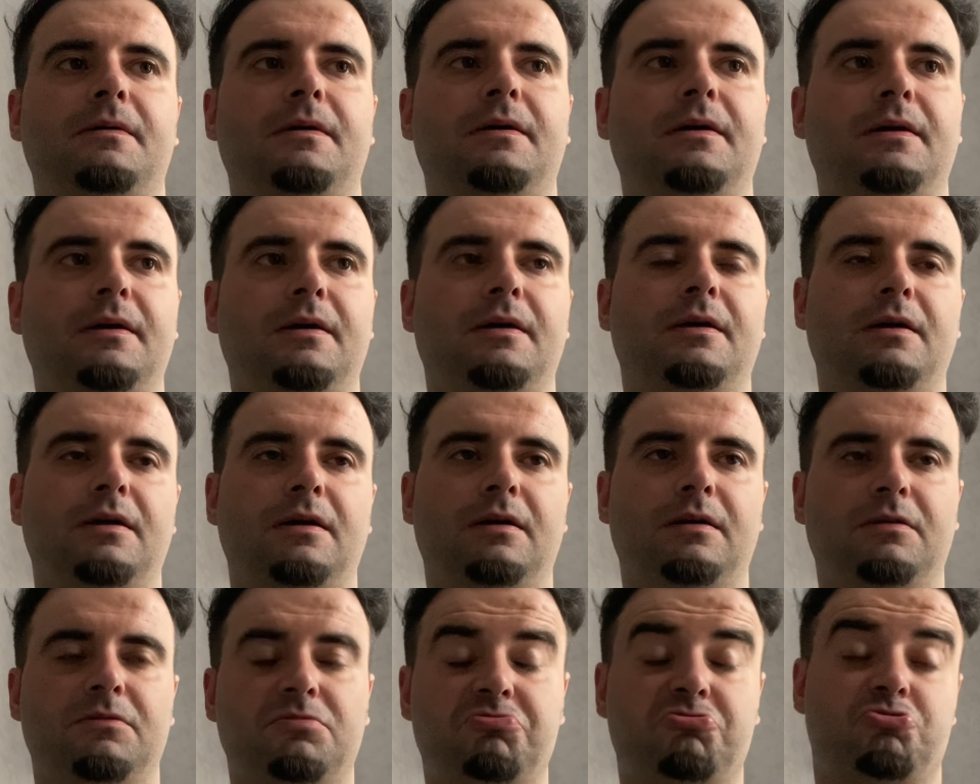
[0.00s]
Ee,
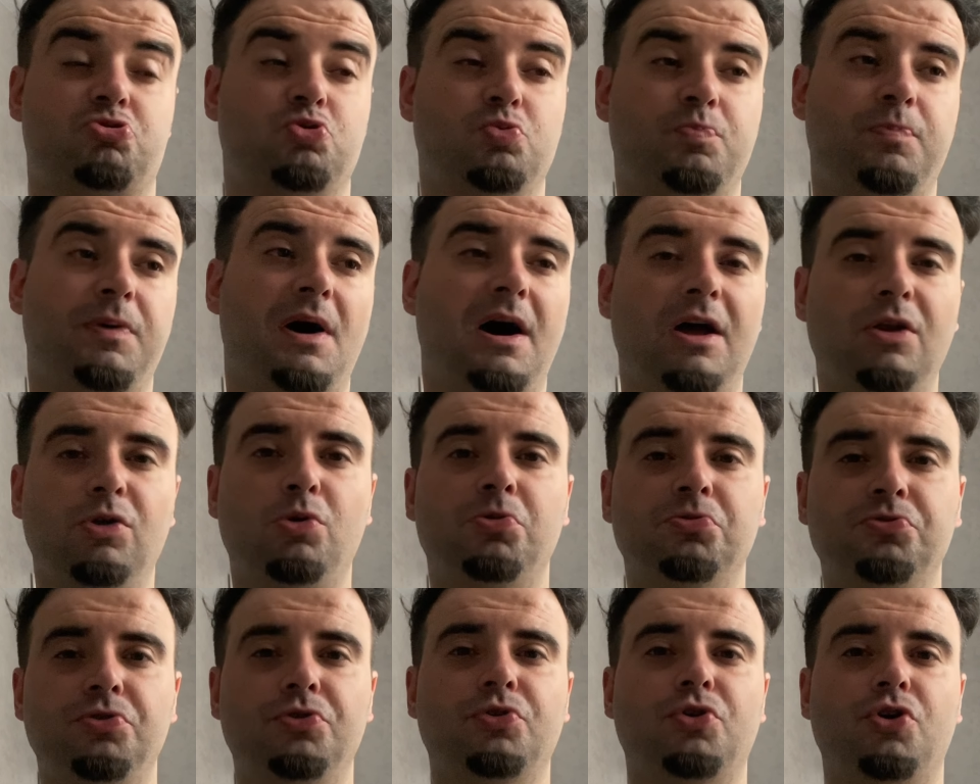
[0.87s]
su
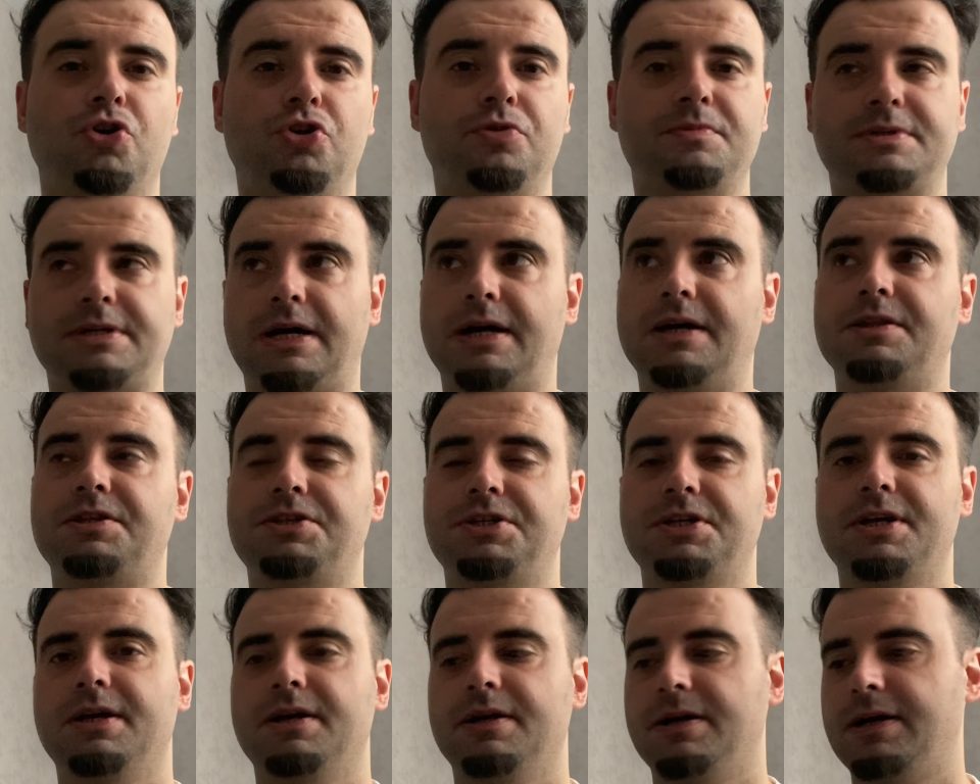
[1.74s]
pahalı olduğunu gördüm
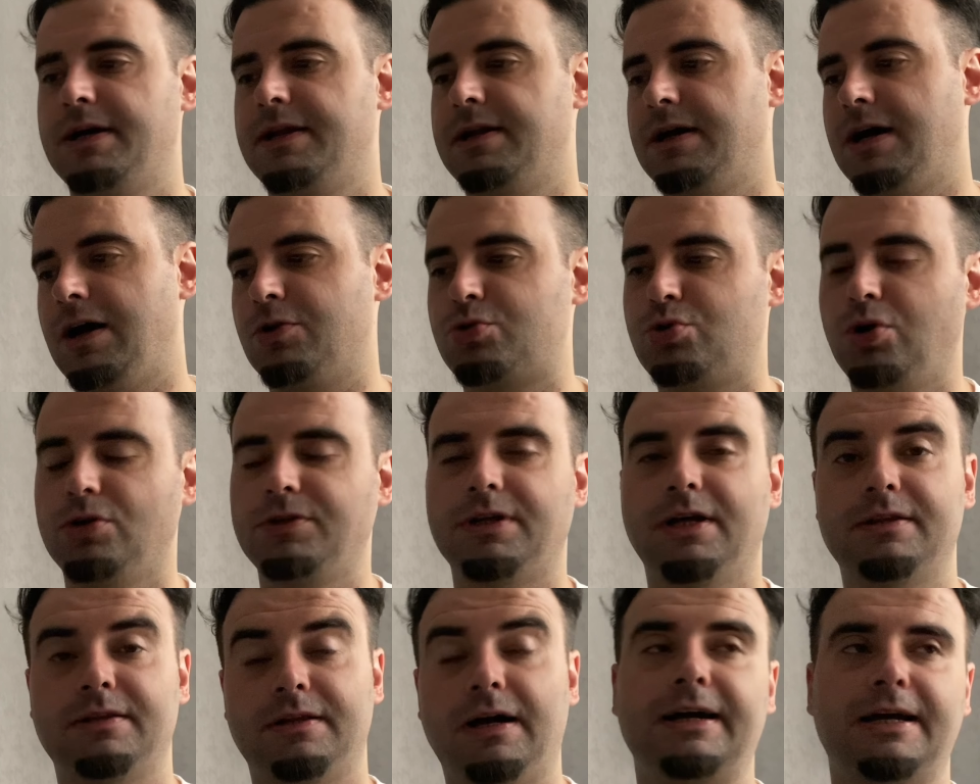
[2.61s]
sadece. Hani
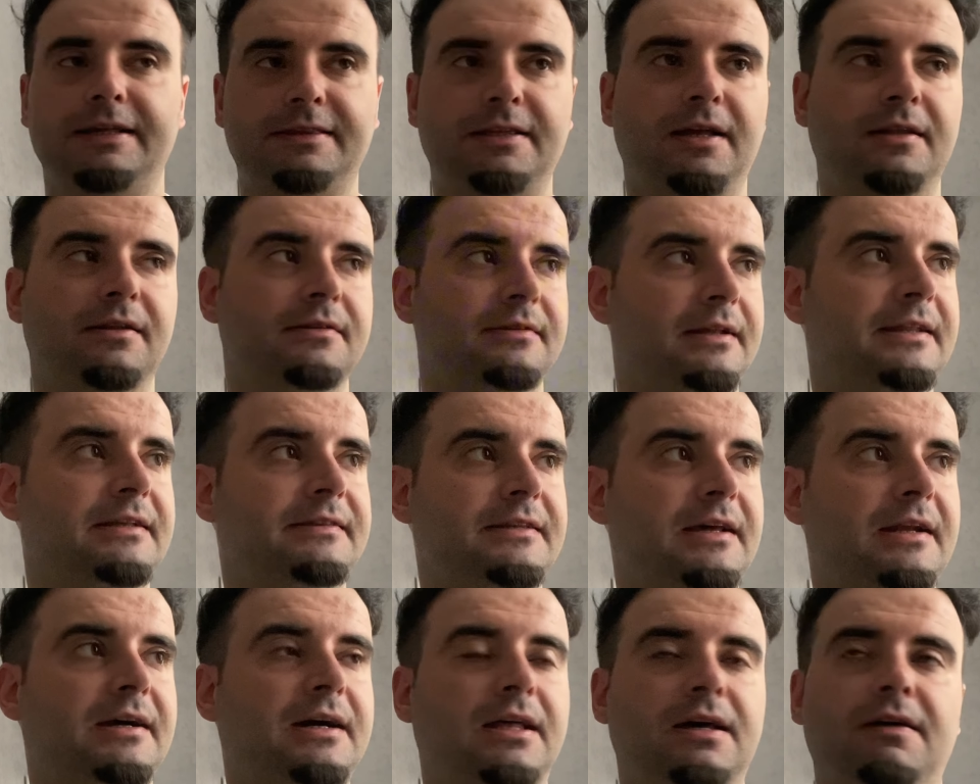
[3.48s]
alkolden hakikaten
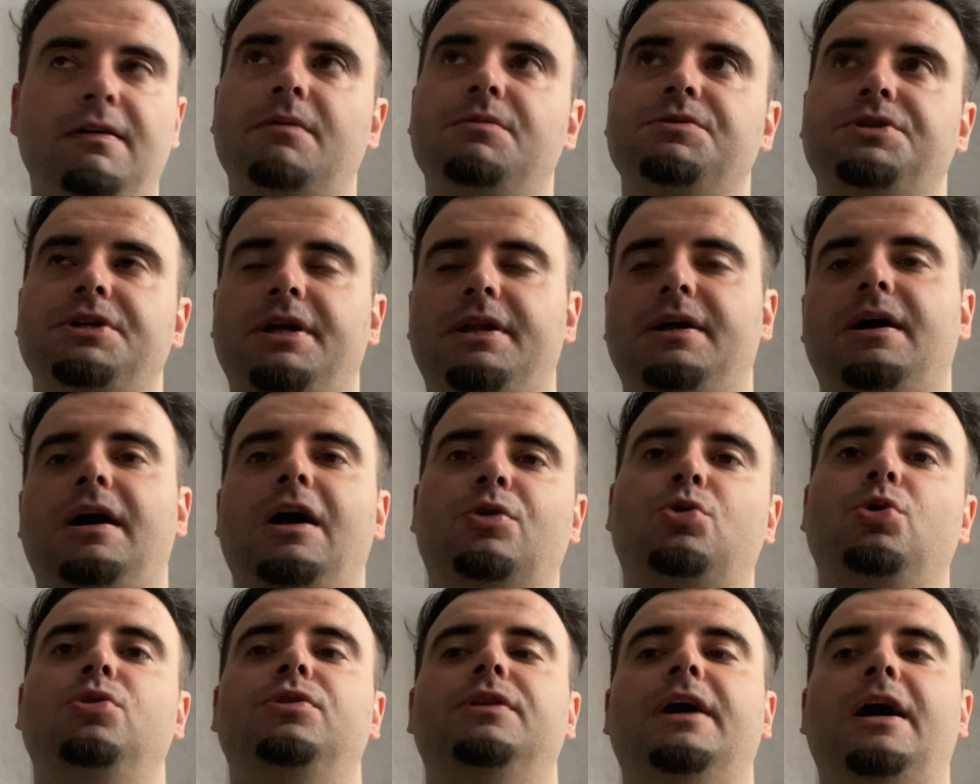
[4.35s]
dedikleri kadar varmış yani.
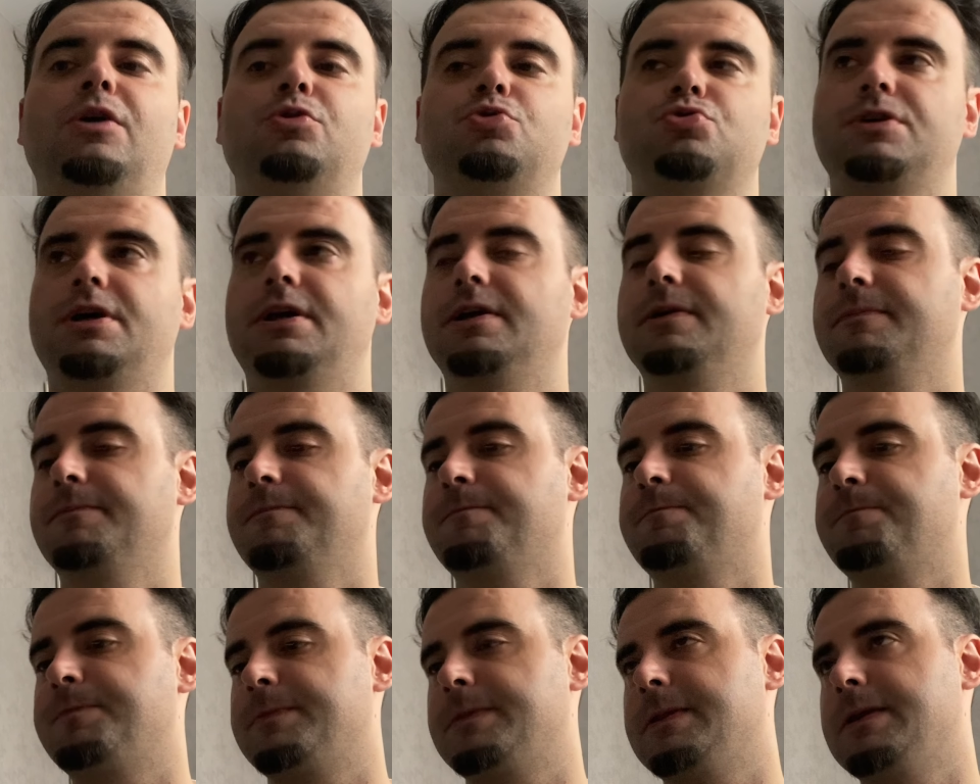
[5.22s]
Alkol daha ucuz yani.
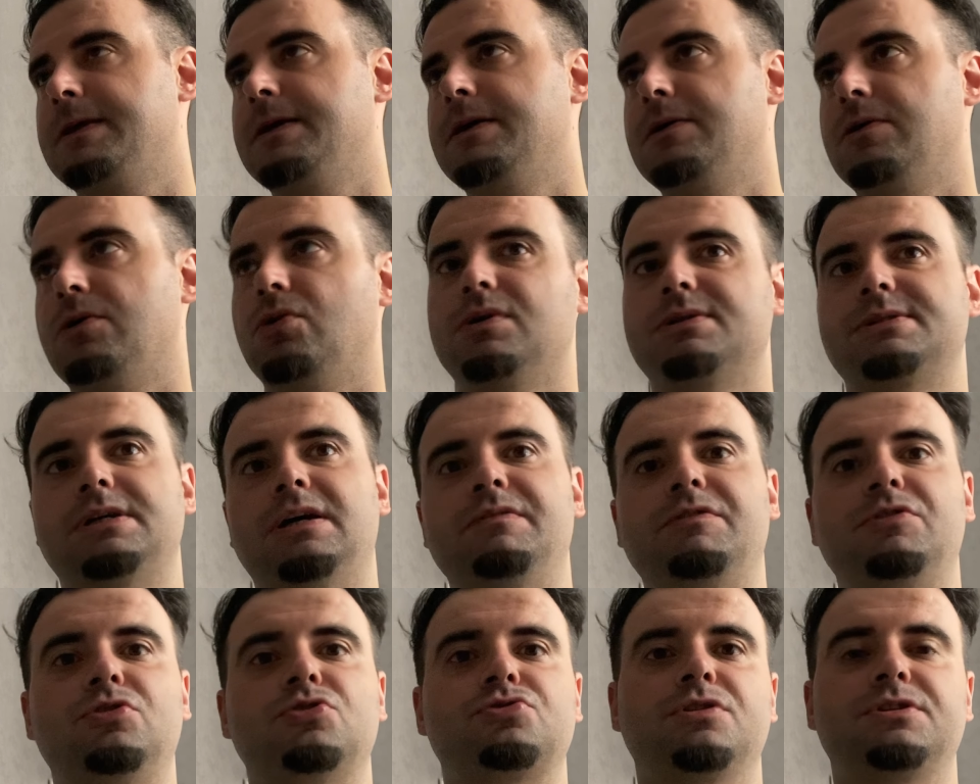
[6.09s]
Ondan
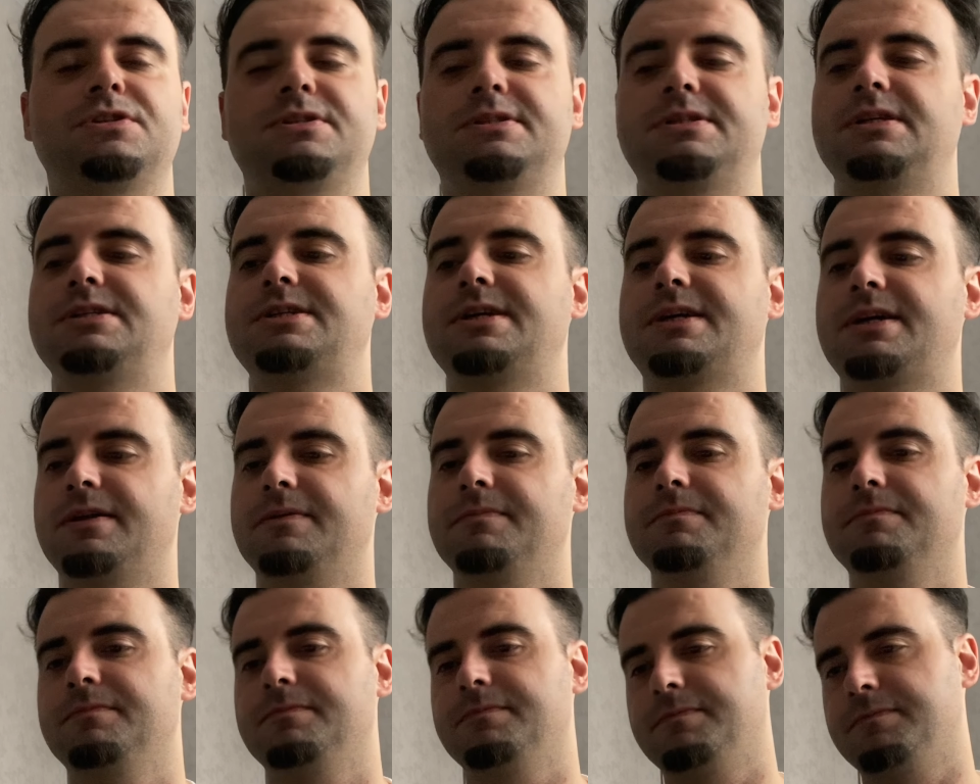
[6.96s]
sonra videosunu size
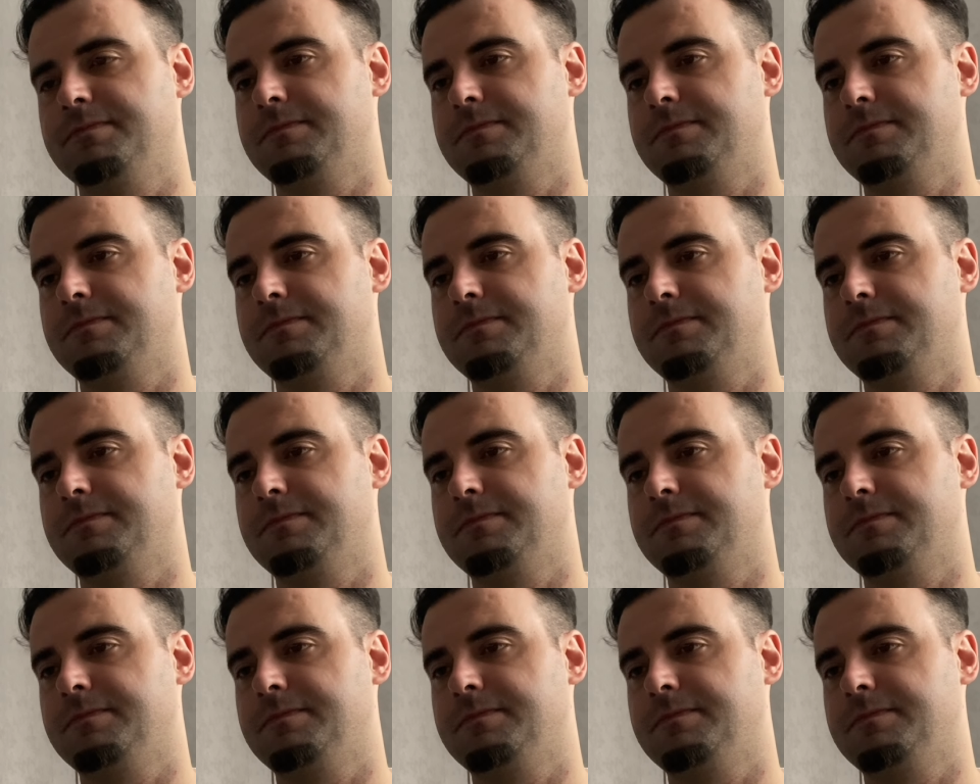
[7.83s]
çekerim.